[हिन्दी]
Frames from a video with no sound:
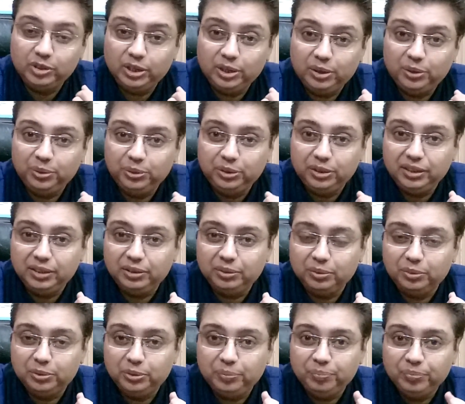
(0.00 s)
वगैरह होती है
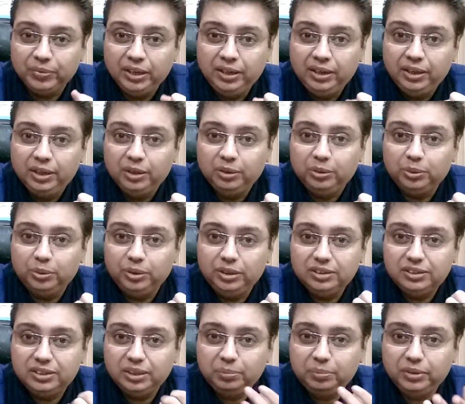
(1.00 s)
उनको तो
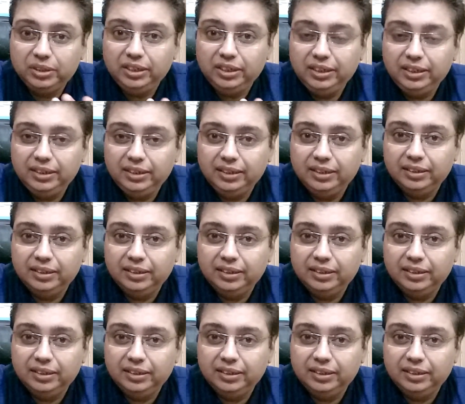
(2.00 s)
इन सब की